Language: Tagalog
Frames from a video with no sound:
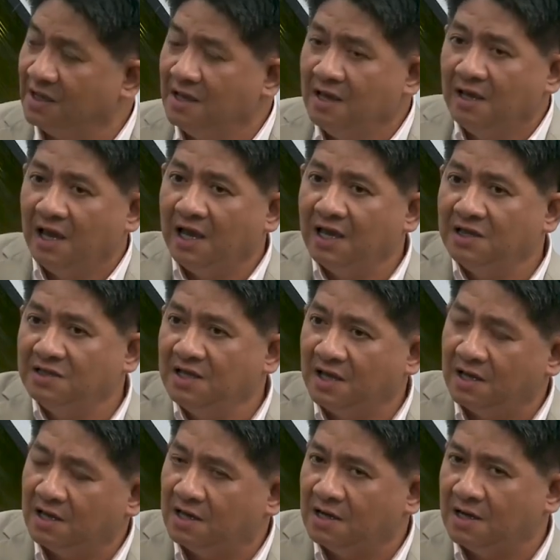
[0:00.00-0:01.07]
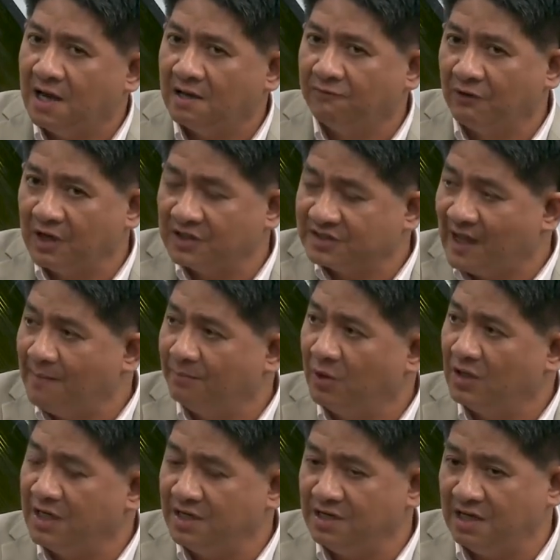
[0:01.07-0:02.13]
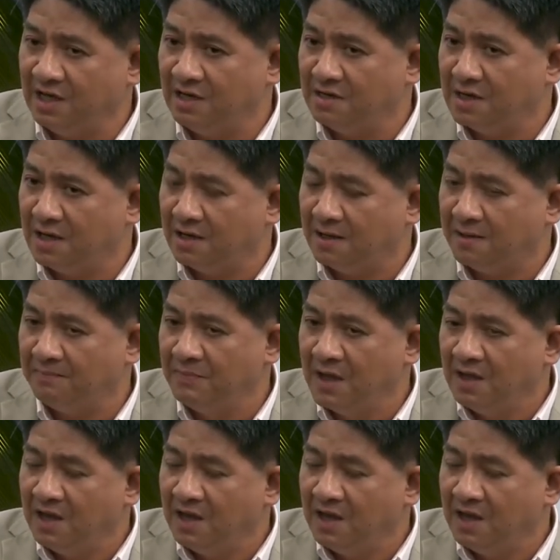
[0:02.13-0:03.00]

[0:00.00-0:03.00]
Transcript: -hmm. And uh, like for example, in, in, uh,